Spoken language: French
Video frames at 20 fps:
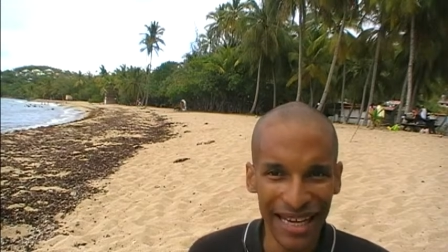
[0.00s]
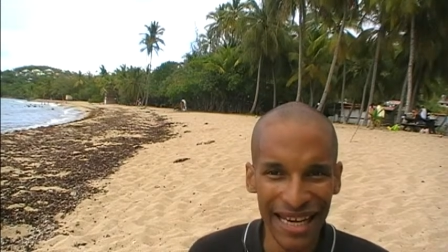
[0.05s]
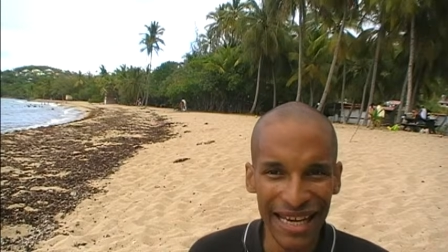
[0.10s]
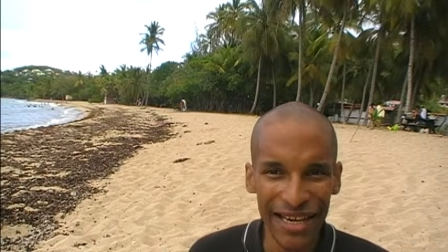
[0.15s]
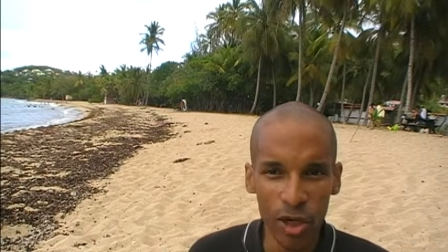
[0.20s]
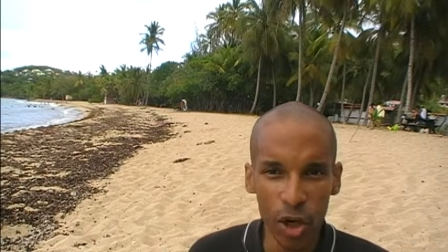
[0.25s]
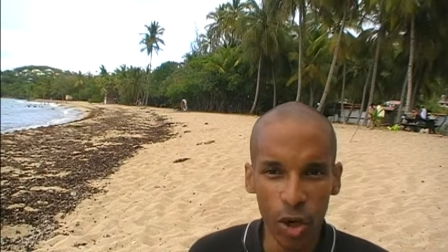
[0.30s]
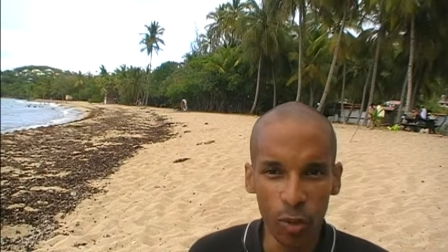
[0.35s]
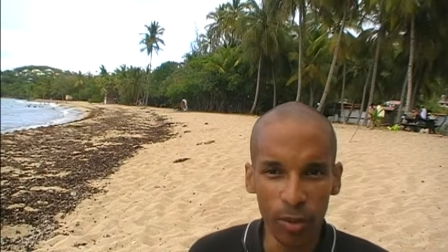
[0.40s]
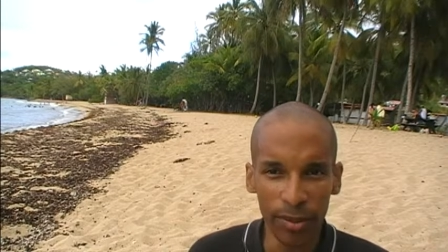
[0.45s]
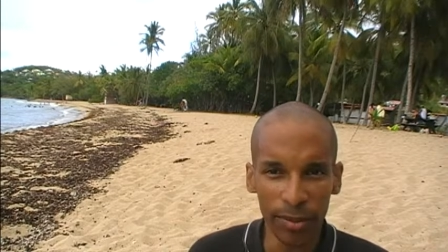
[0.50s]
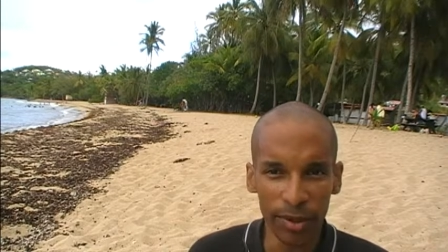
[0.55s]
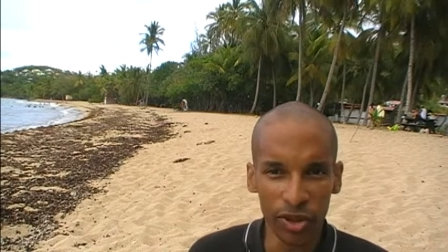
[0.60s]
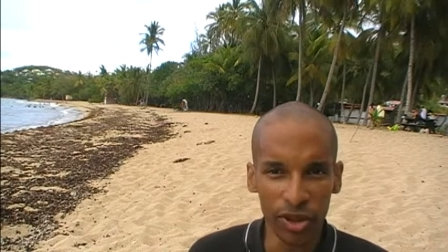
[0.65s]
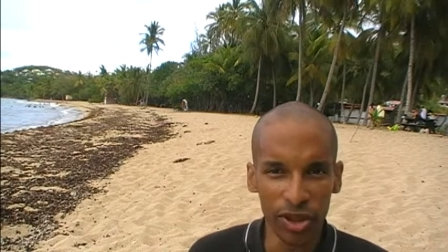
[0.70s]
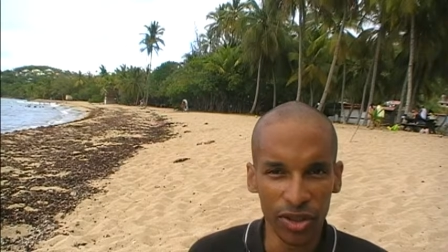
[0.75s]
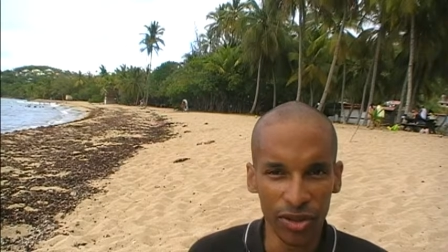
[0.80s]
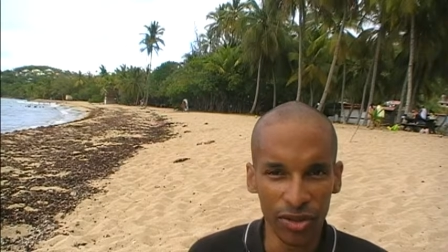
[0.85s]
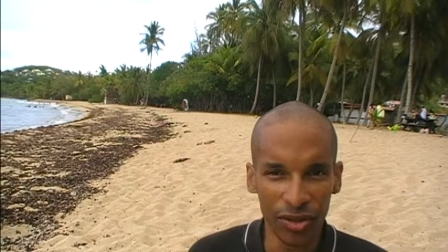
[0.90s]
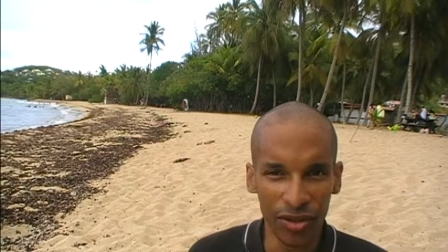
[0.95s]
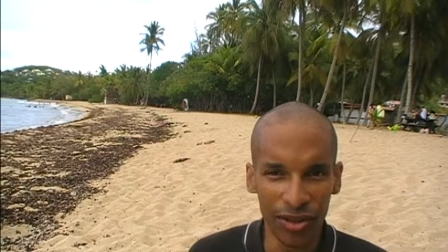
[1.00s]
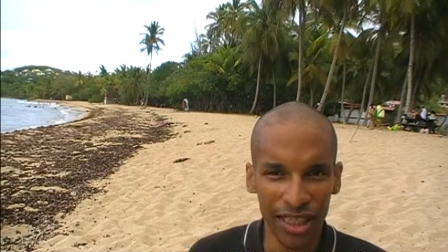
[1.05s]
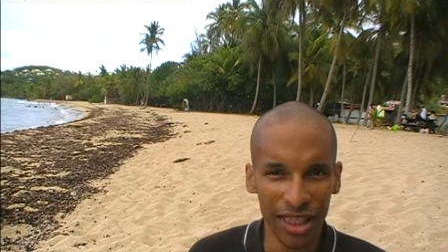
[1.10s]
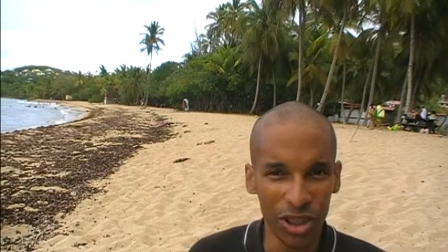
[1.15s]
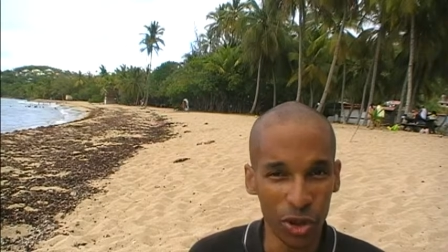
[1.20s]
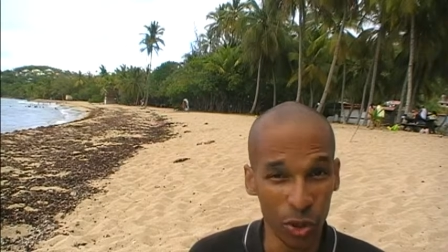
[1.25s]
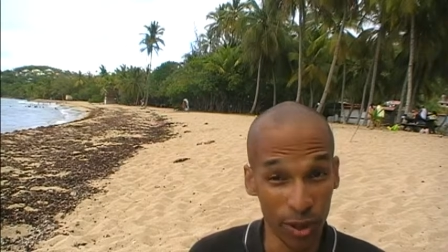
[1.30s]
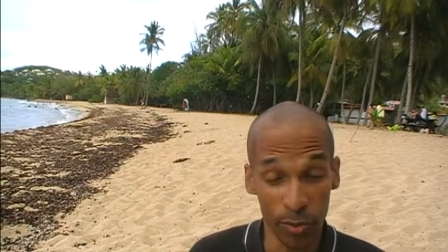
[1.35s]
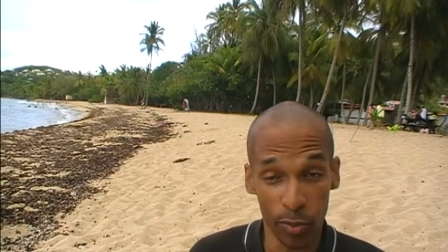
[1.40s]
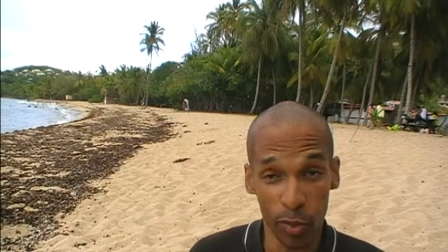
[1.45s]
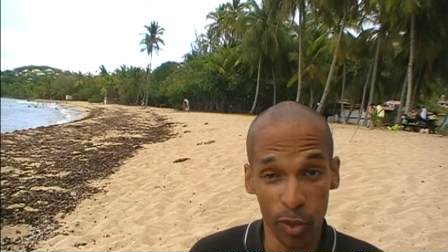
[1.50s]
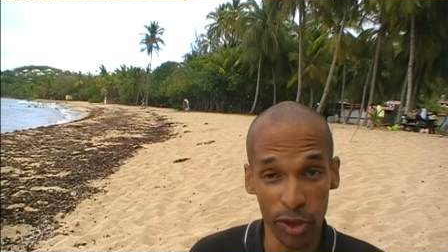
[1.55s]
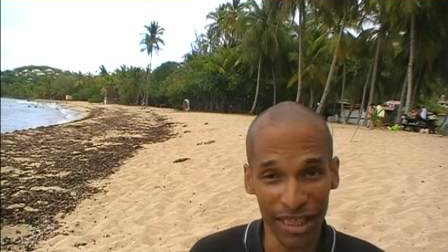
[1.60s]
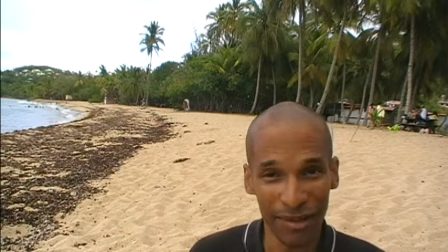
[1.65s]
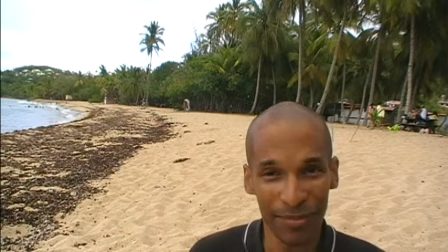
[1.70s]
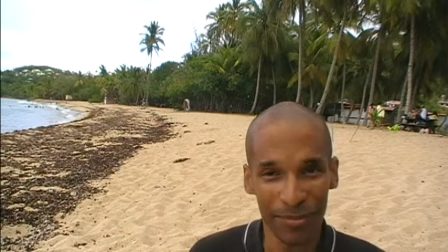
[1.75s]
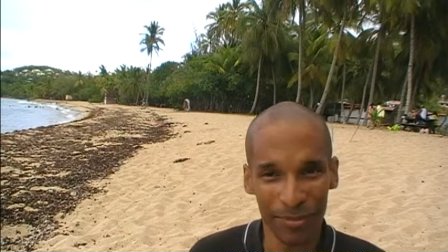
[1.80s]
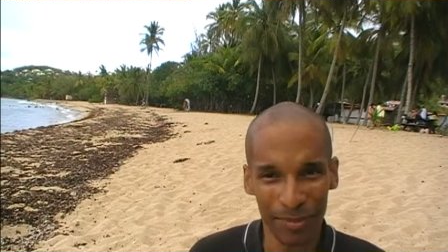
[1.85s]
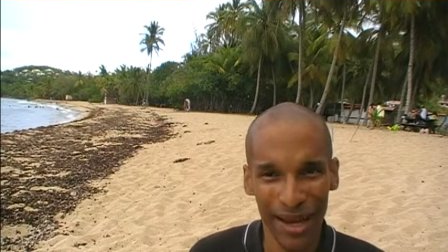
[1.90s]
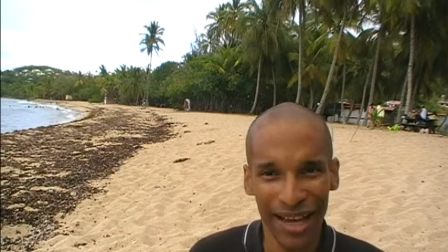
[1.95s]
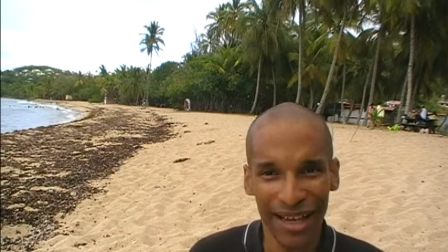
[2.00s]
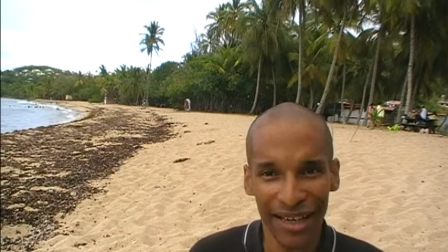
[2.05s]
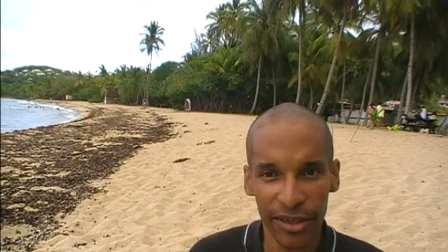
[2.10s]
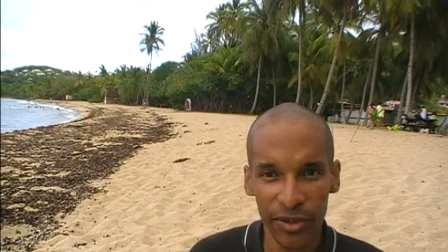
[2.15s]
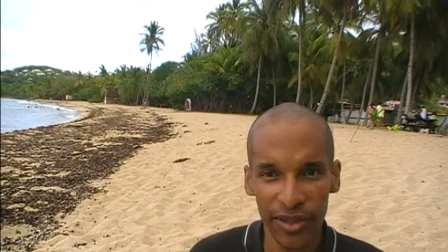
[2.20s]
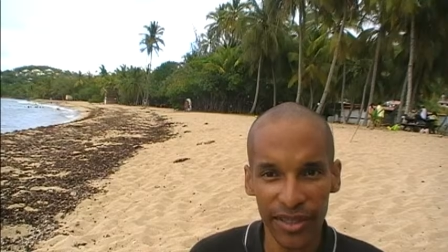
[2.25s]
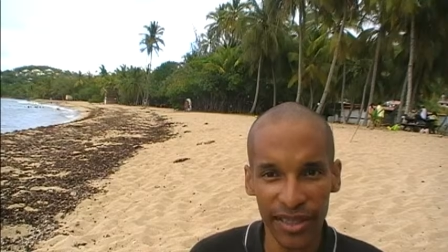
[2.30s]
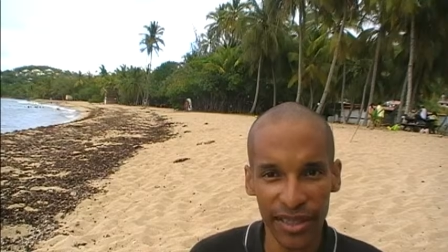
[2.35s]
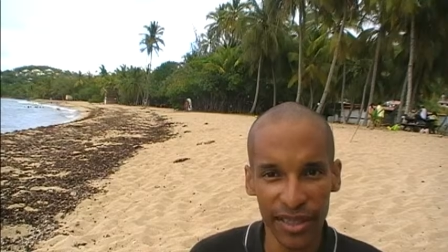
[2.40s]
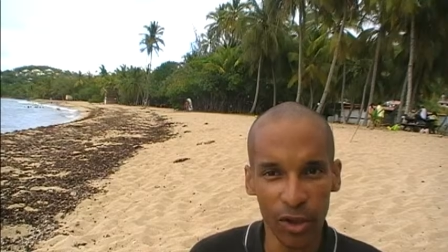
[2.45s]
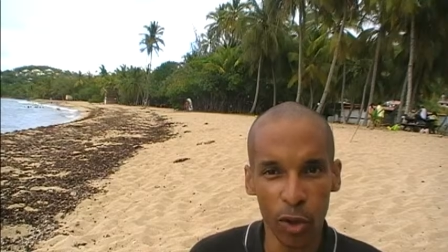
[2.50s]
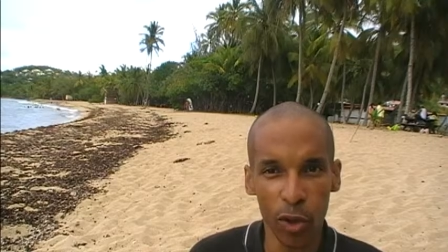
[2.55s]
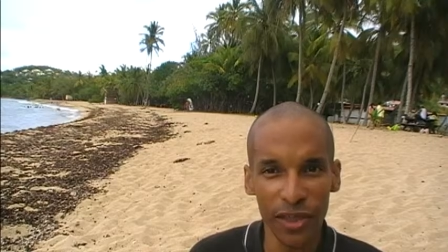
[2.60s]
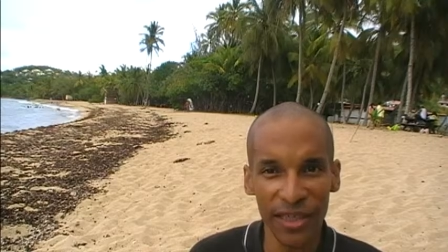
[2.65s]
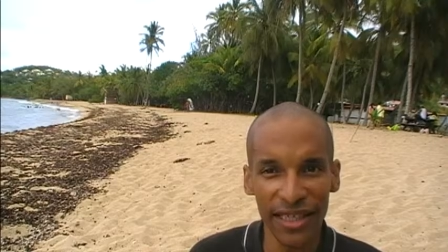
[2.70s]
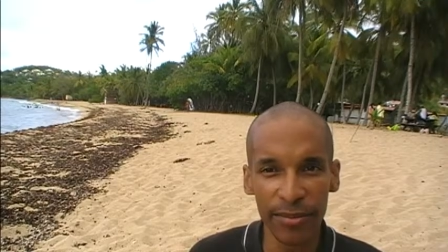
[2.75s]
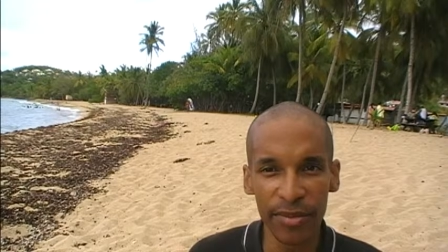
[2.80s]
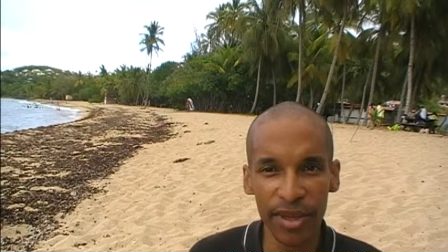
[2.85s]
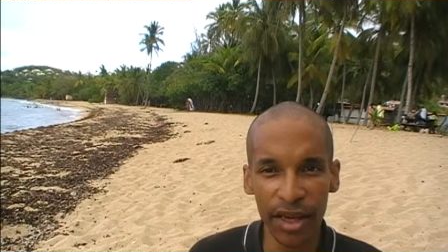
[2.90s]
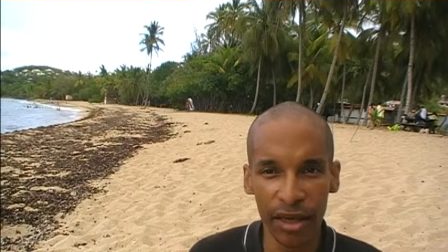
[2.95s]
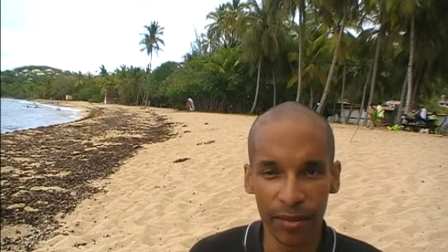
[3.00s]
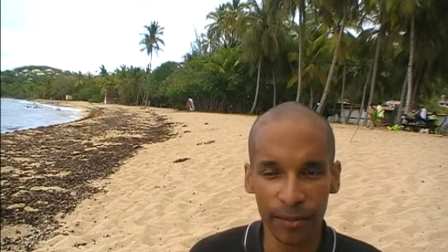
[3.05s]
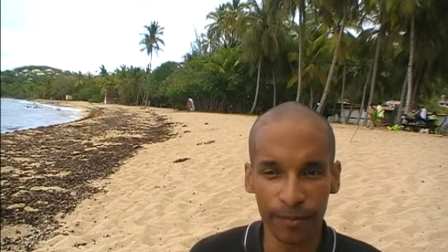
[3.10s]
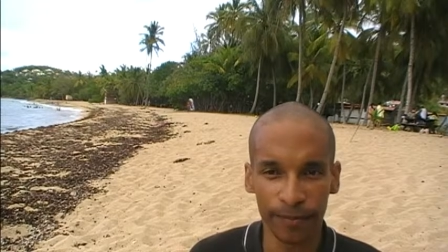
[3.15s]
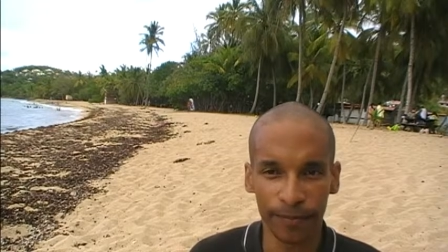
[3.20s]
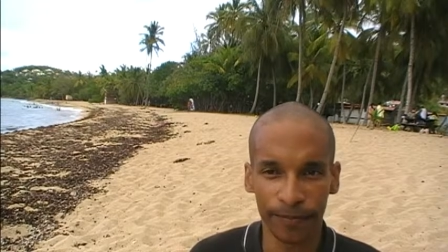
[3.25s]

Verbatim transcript: énormément de temps et j'aurais peut-être pas réussi aussi bien.